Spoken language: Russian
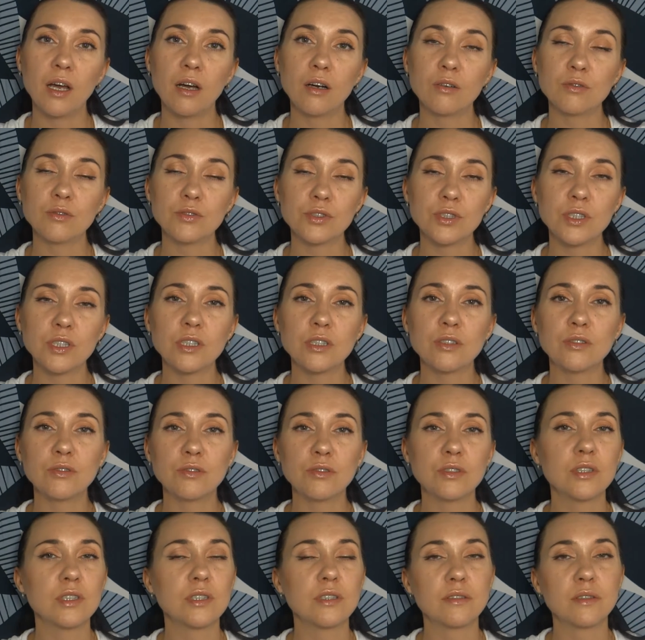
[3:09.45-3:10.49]
уже
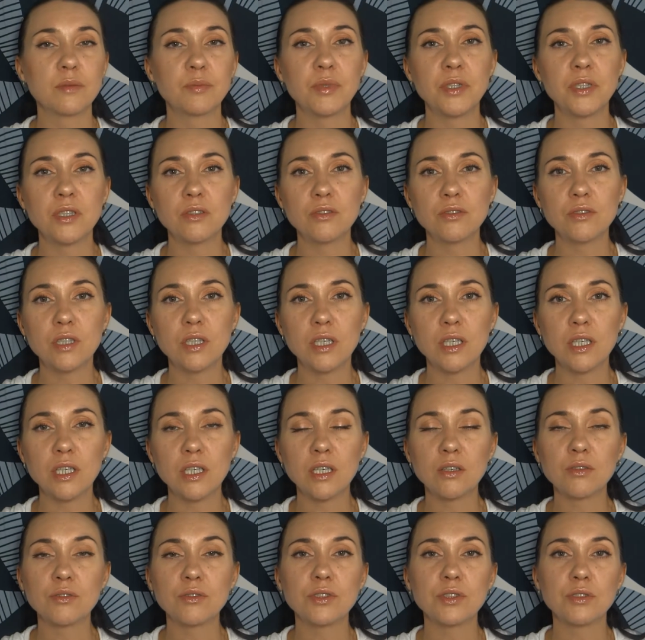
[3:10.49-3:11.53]
до этого периода
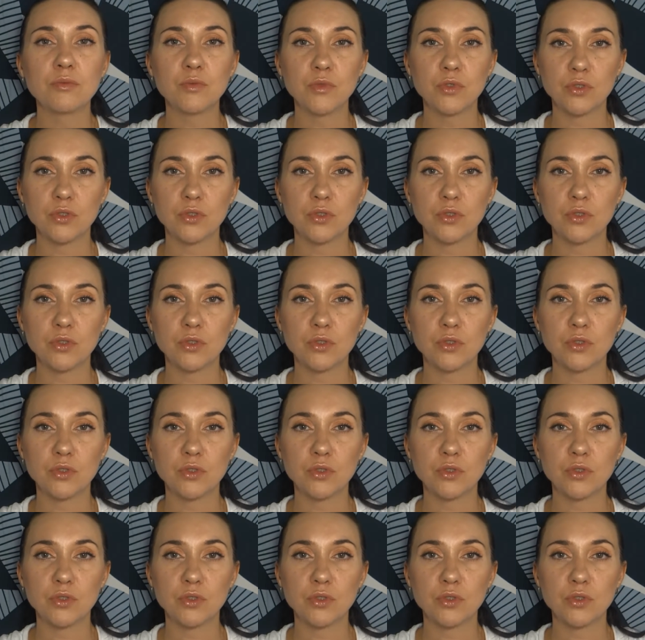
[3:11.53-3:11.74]
я очень